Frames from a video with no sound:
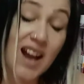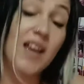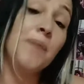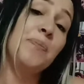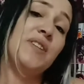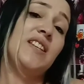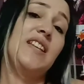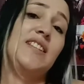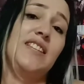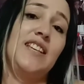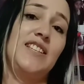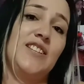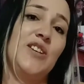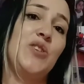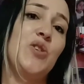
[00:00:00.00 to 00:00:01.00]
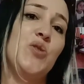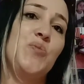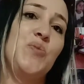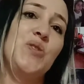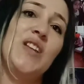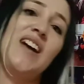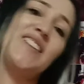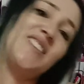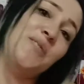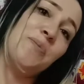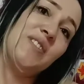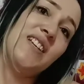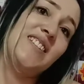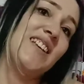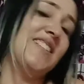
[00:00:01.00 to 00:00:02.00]
her hepsine sesleniyorum buradan.
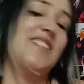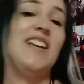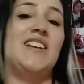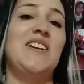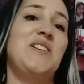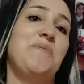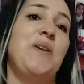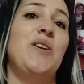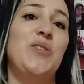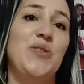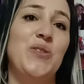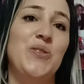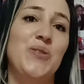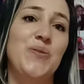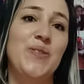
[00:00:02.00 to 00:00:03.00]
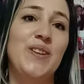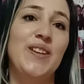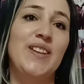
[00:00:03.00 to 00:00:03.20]
Yanımızda desteklerini bekliyorum.